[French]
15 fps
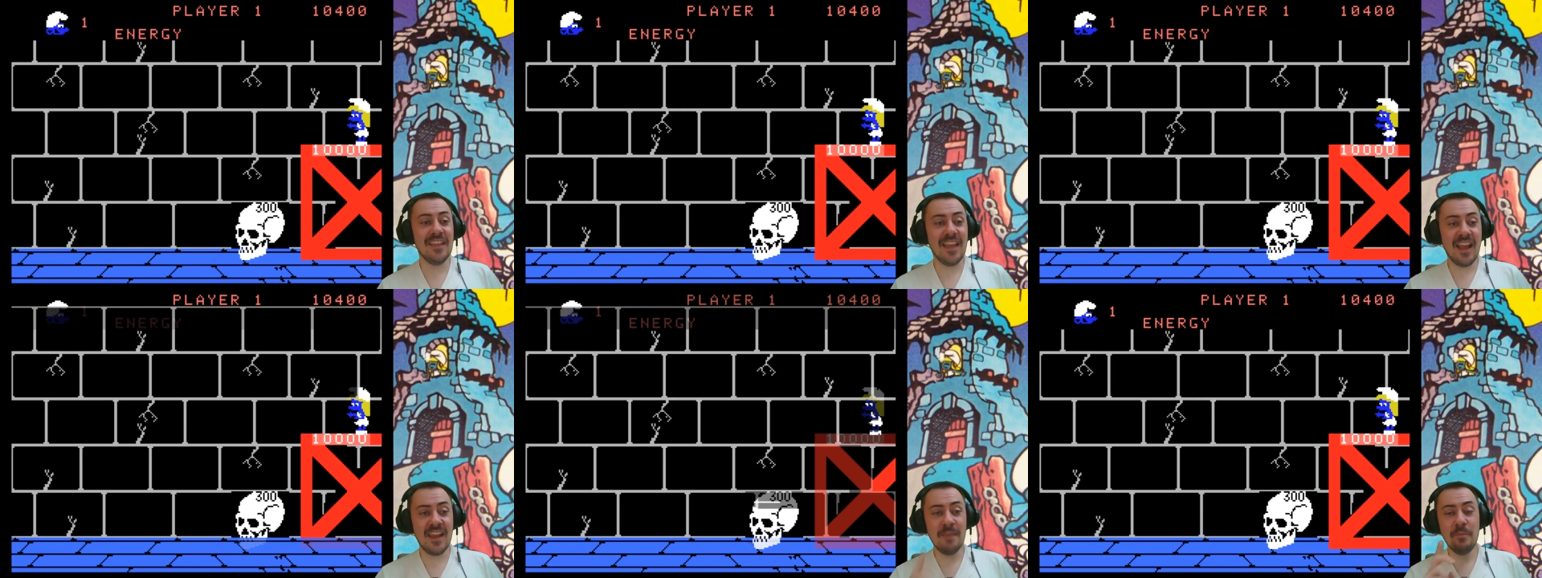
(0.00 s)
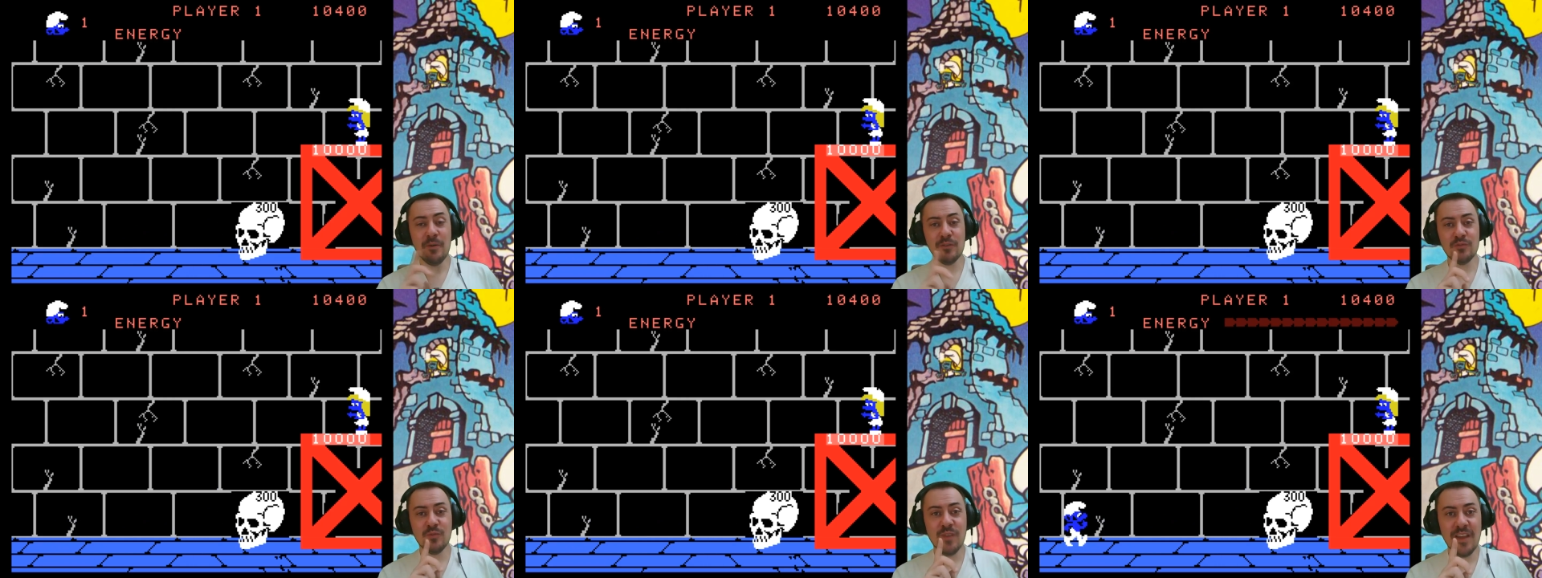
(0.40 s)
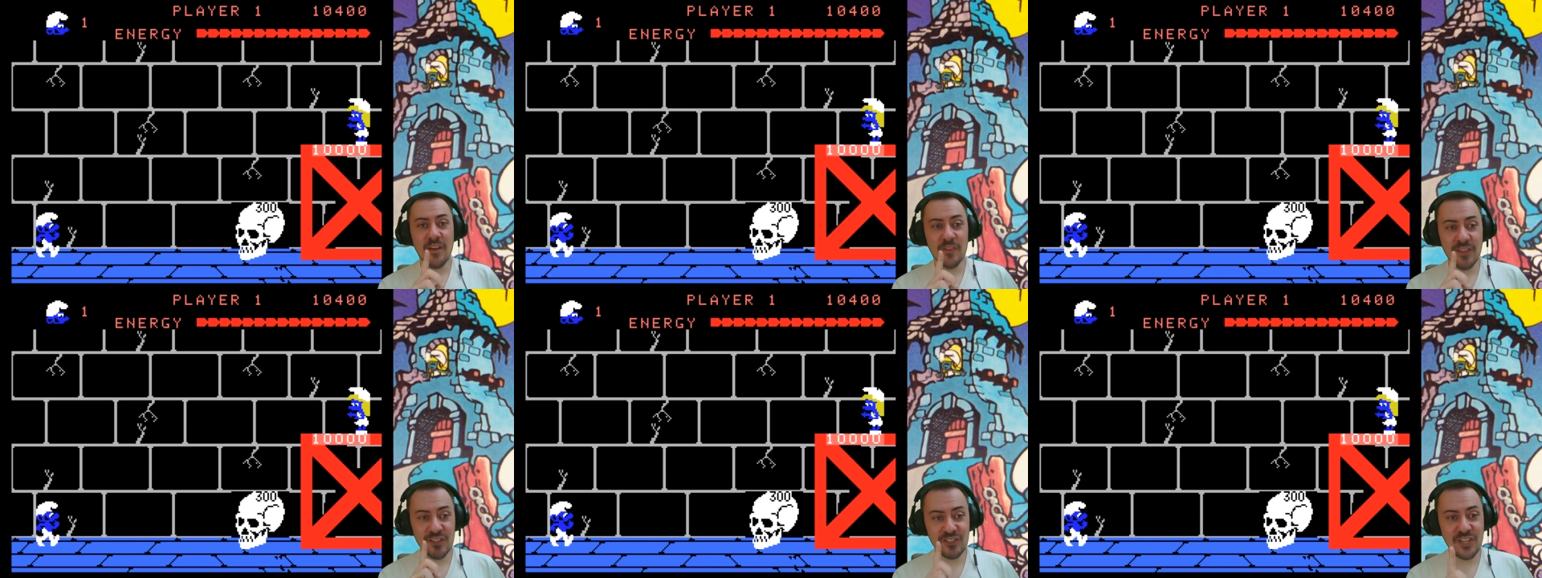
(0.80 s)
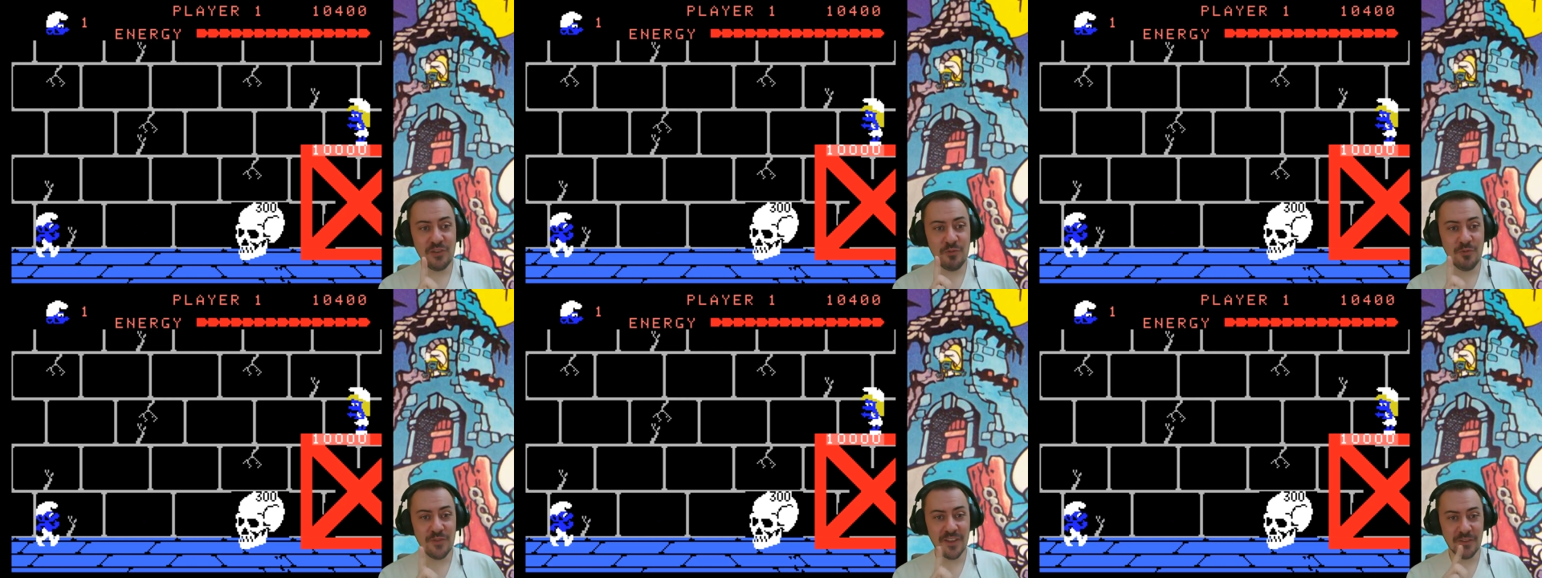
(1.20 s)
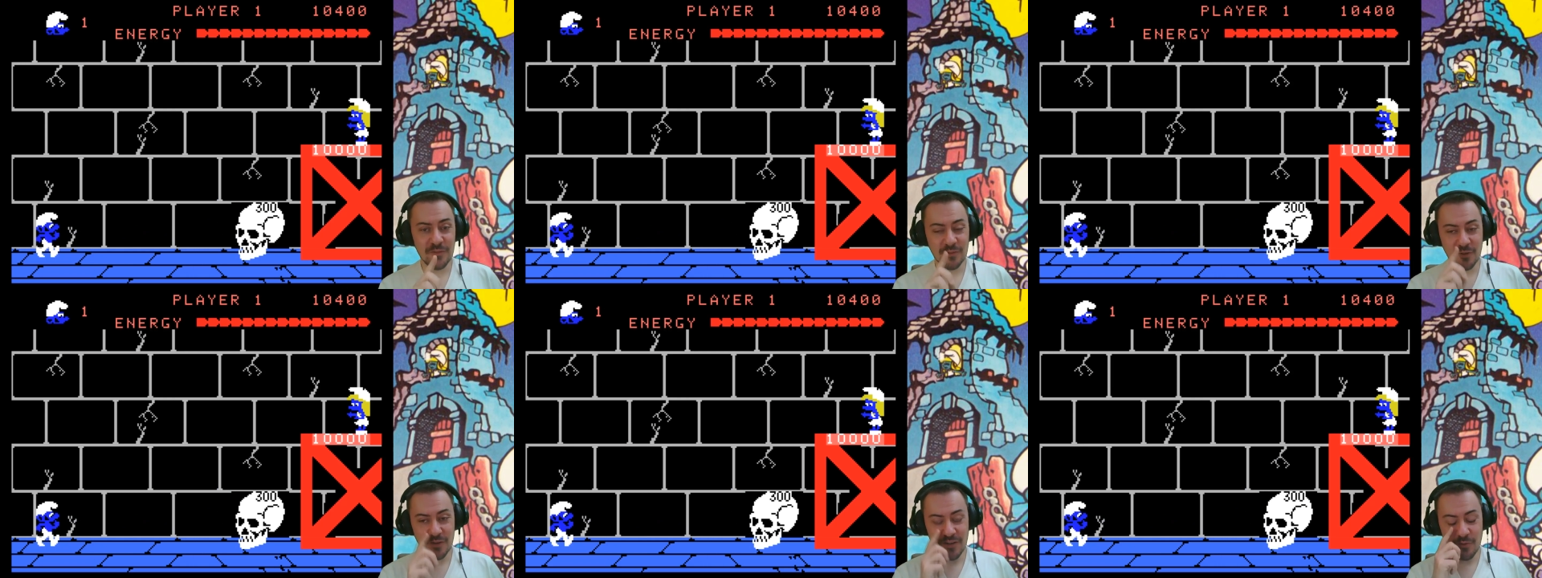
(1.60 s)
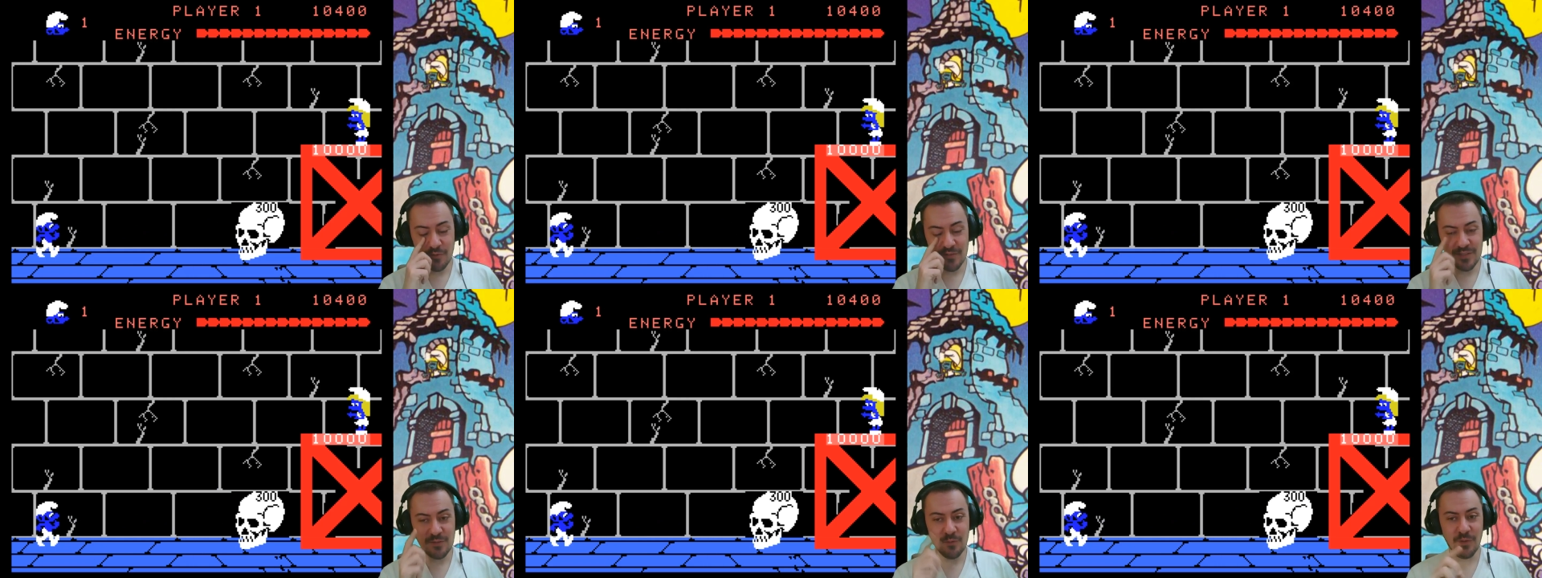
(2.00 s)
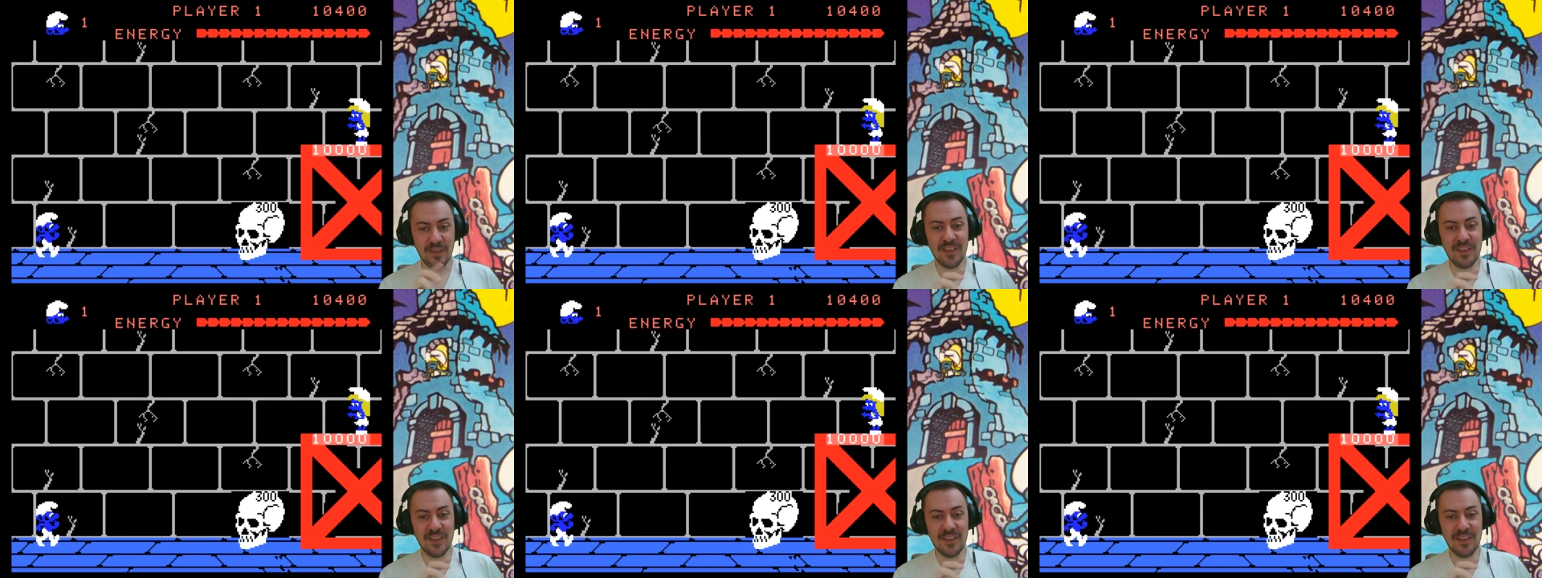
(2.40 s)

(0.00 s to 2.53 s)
à l'époque, je voulais en acheter une, hein, une ColecoVision,